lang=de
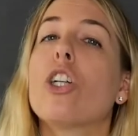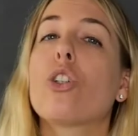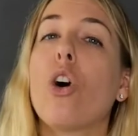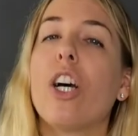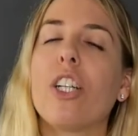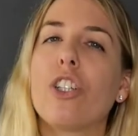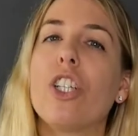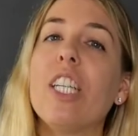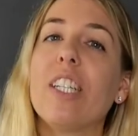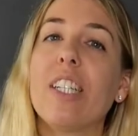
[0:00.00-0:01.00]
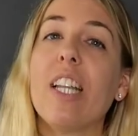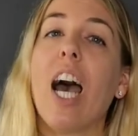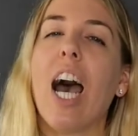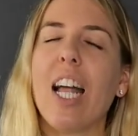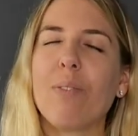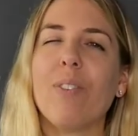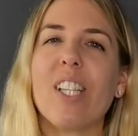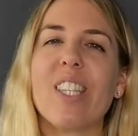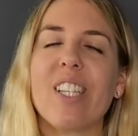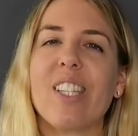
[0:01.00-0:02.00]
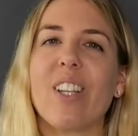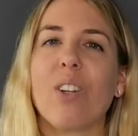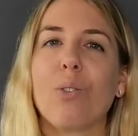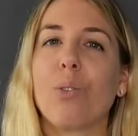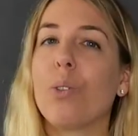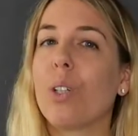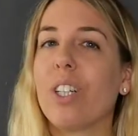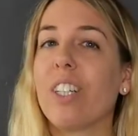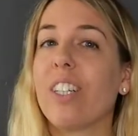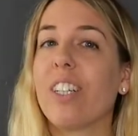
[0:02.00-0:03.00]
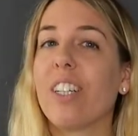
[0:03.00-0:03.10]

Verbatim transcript: Doch entschieden hat man sich dann für